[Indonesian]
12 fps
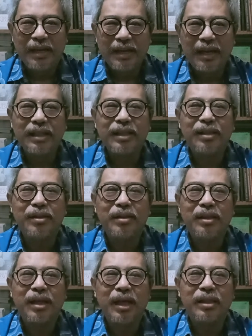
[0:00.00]
dan
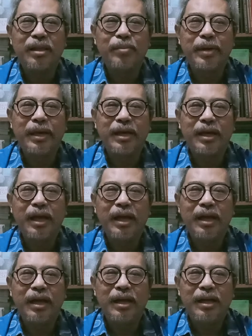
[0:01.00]
kata mereka
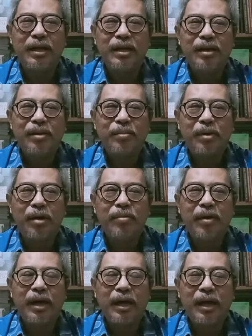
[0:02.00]

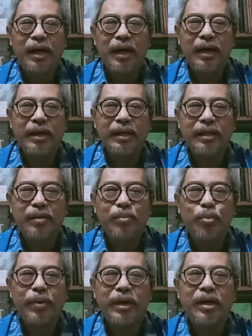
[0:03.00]
bahwa hal ini
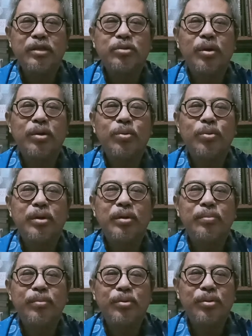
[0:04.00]
merupakan suatu
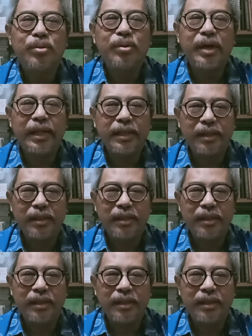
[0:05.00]
kemunduran